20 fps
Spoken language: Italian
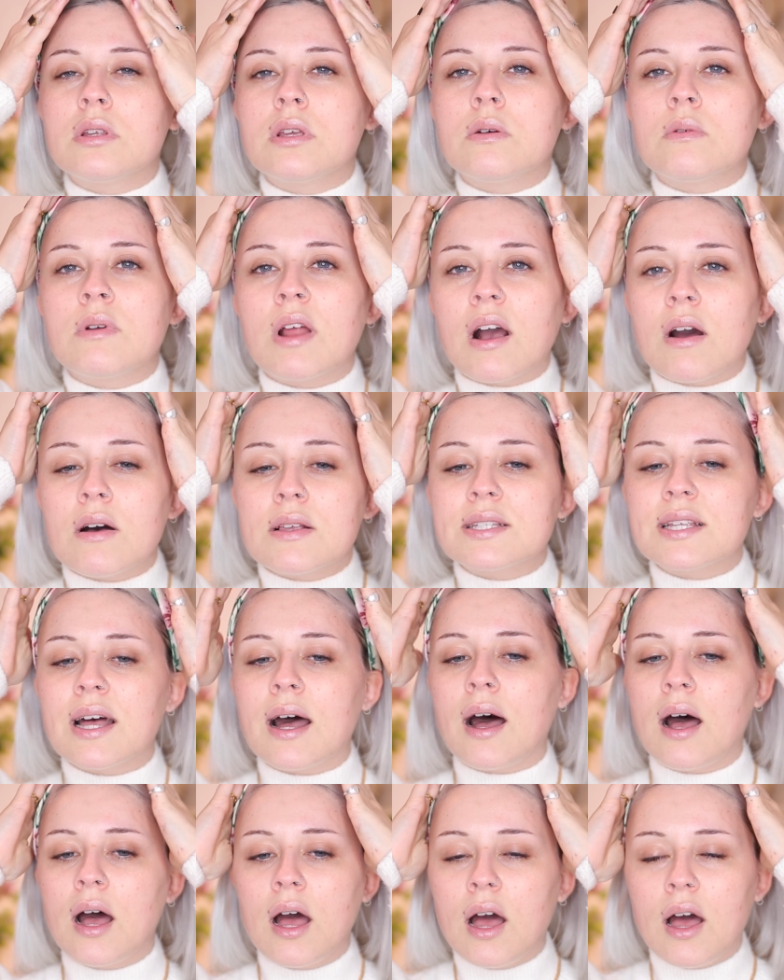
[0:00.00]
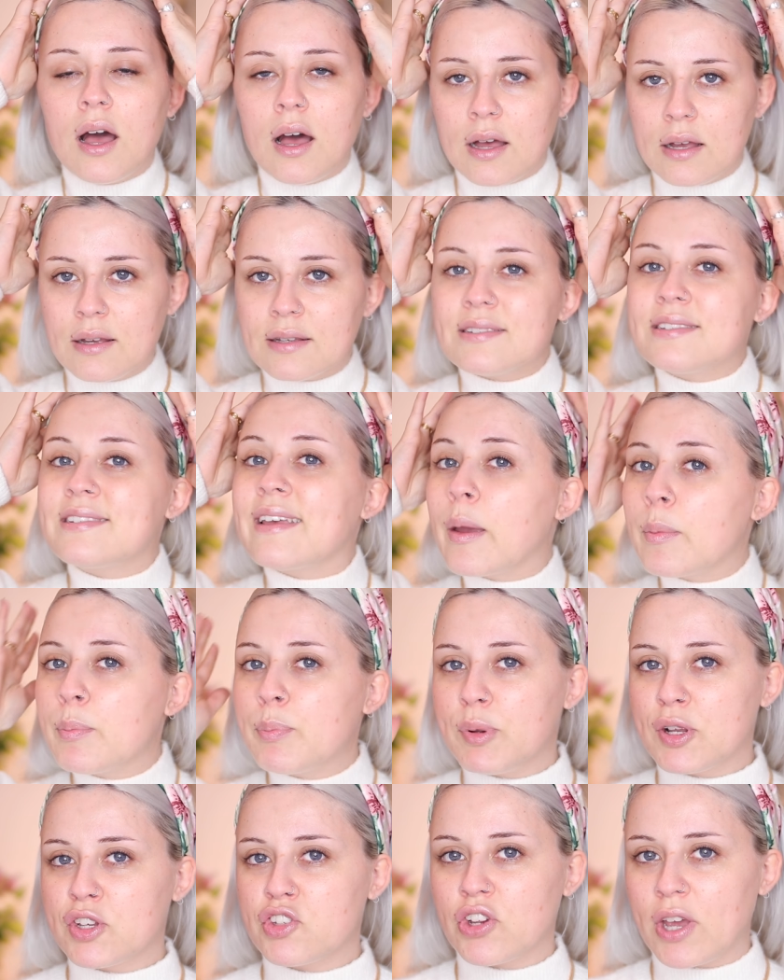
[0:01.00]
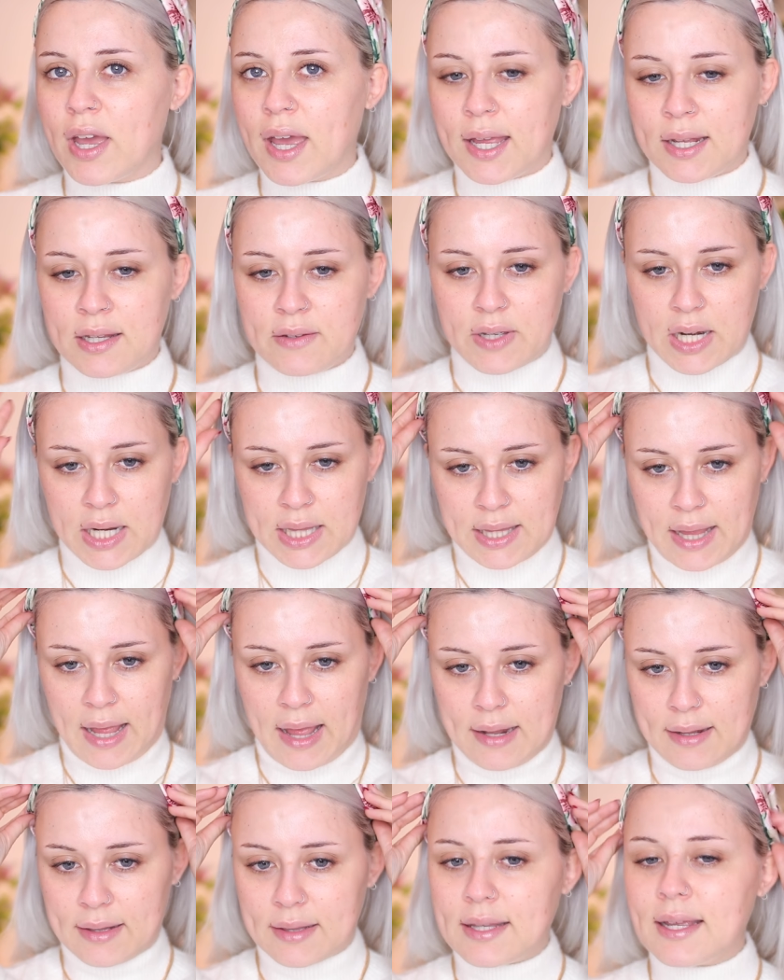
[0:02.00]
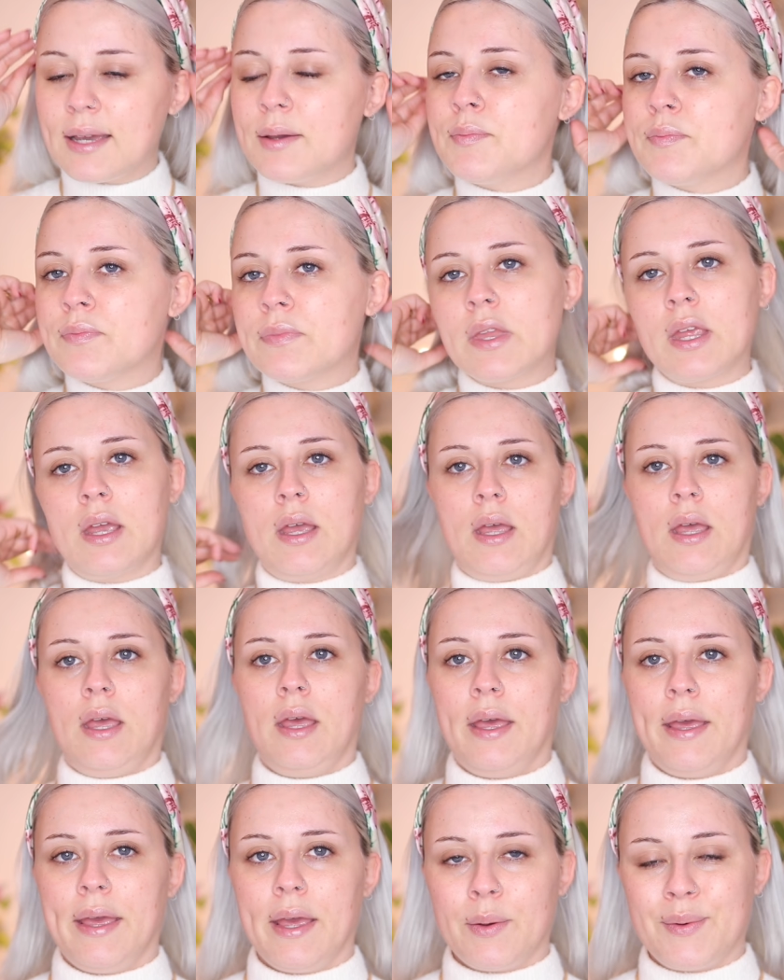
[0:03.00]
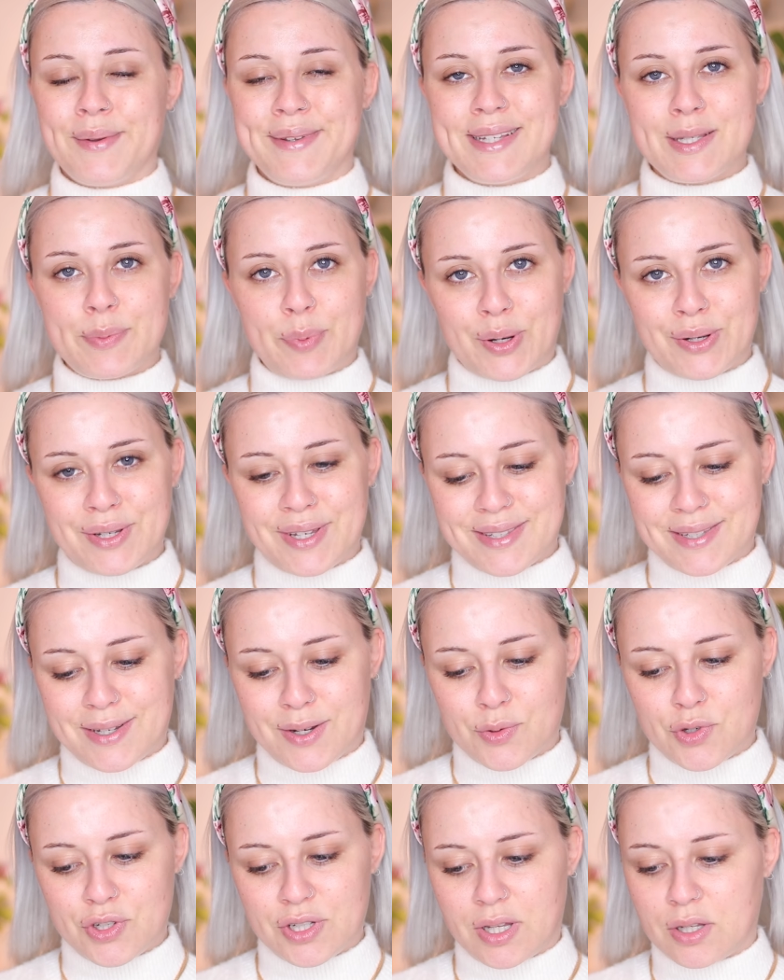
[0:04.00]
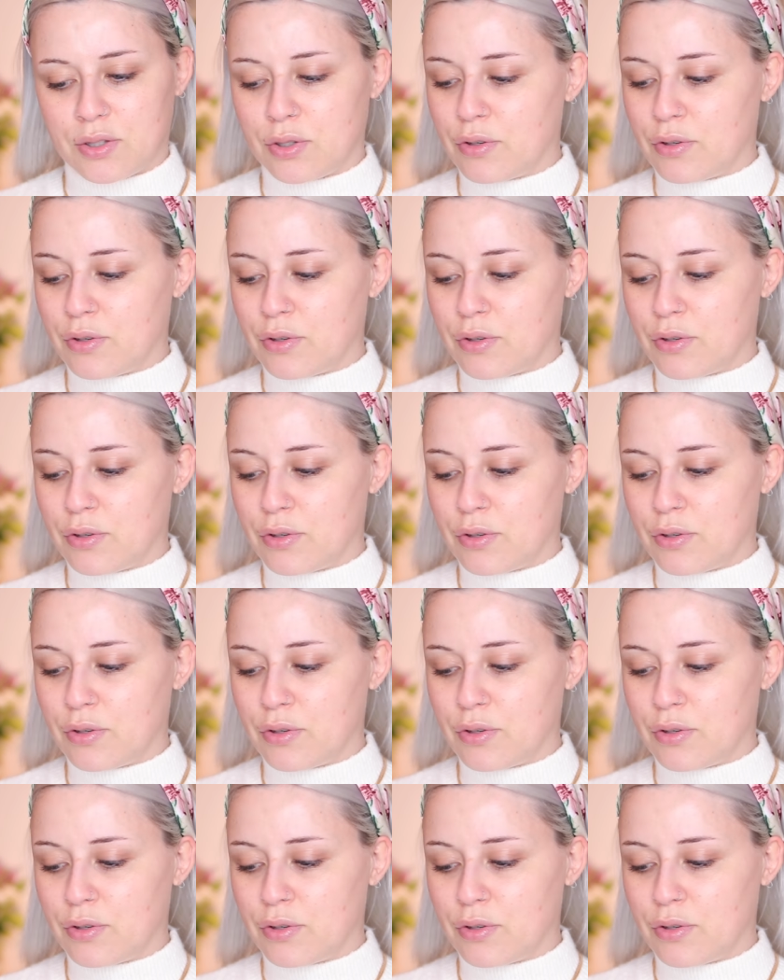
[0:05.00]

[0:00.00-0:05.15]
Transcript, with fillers: di una cosa semplice e divertente e quindi spero di essere riuscita a